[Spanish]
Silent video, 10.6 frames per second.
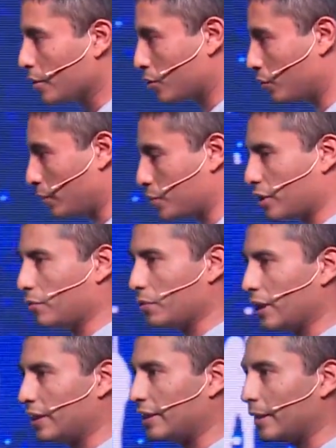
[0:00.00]
Yo estuve escuchando muy
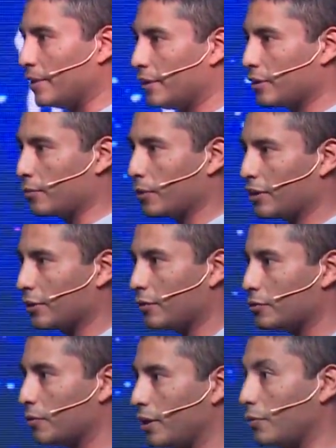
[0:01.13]
atentamente desde el bloque
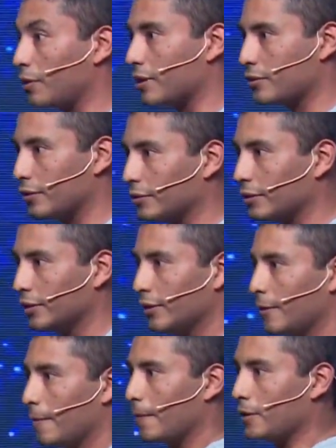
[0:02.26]
anterior sobre la educación
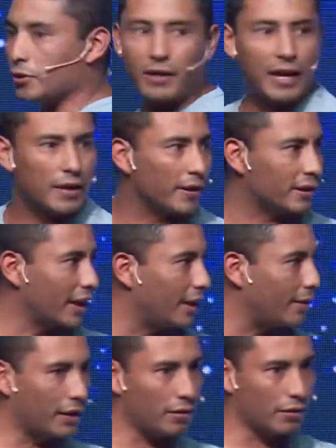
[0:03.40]
y sobre la libertad,
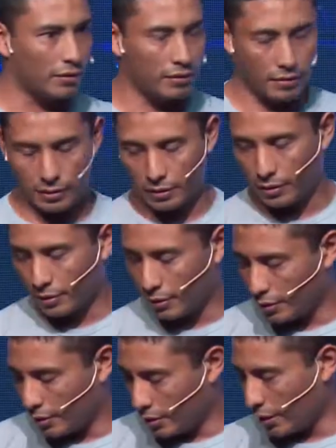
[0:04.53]
hablaban
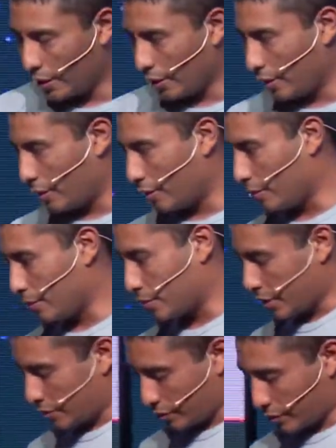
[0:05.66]
eh, los,
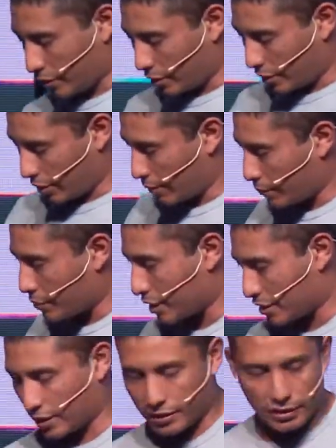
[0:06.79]
muchachos y las
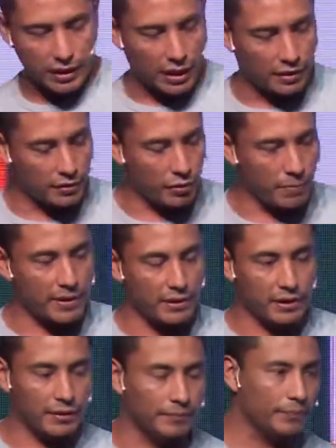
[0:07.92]
muchachas
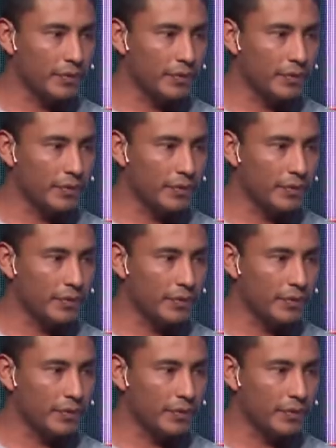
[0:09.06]
anteriormente.